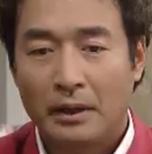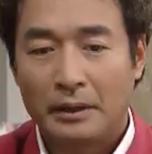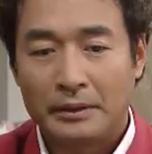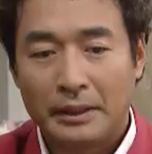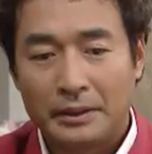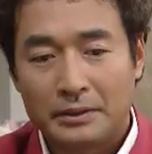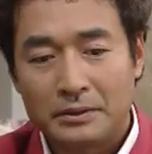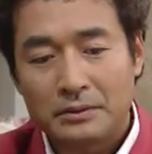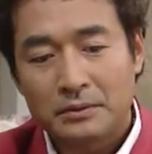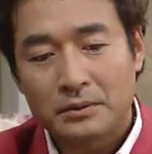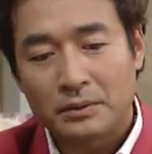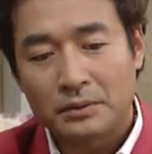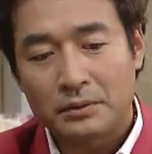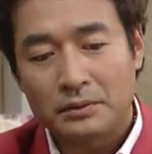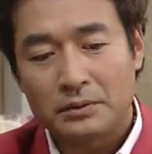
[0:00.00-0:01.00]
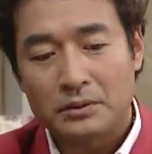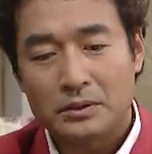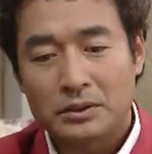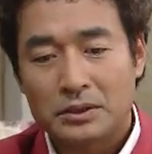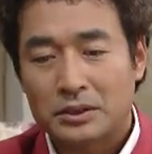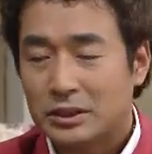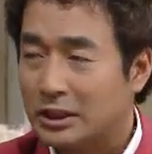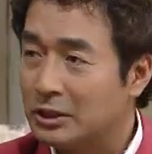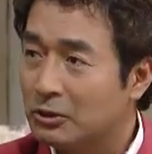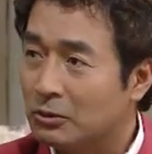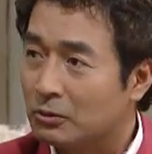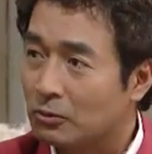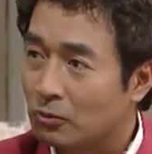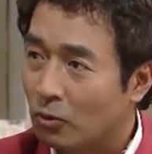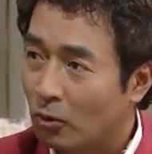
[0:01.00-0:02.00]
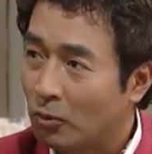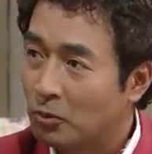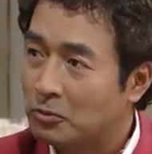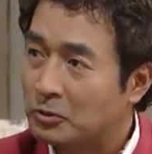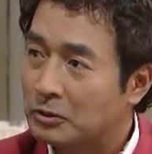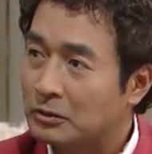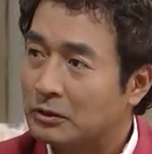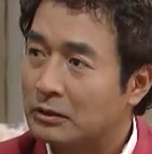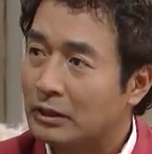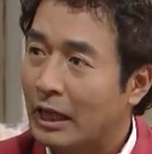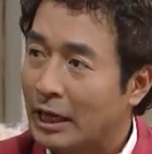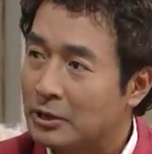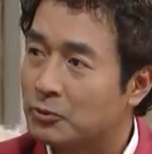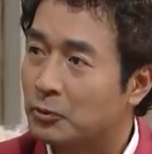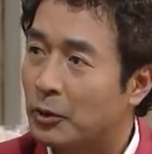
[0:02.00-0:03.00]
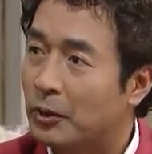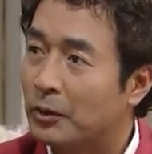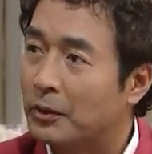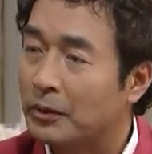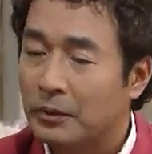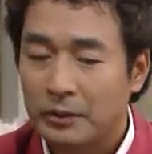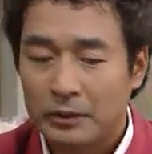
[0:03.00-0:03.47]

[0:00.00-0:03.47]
아, 네, 저, 친 고모부는 아니고요.